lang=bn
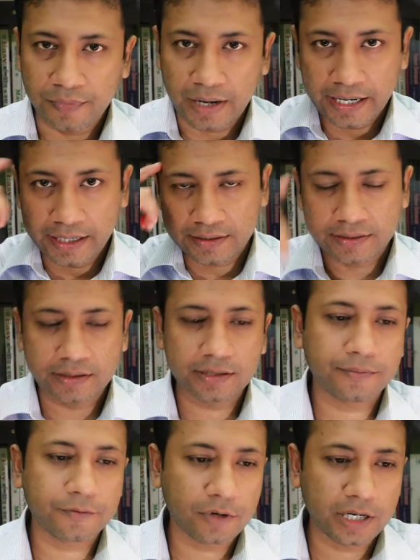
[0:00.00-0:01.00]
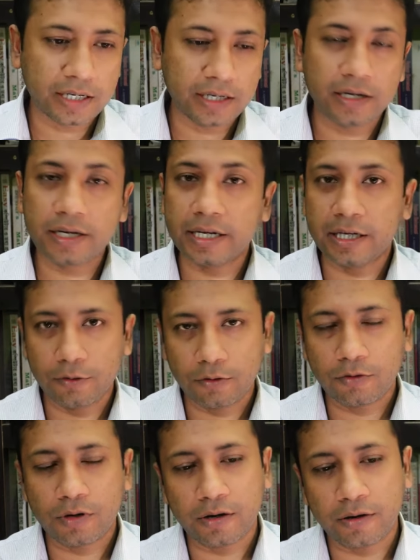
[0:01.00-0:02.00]
মাইন্ড সেট আপ করে নিয়ে
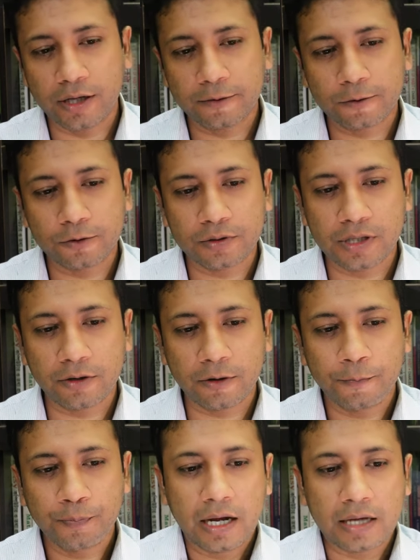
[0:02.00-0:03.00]
এইগুলো করা হয় তো যাই হোক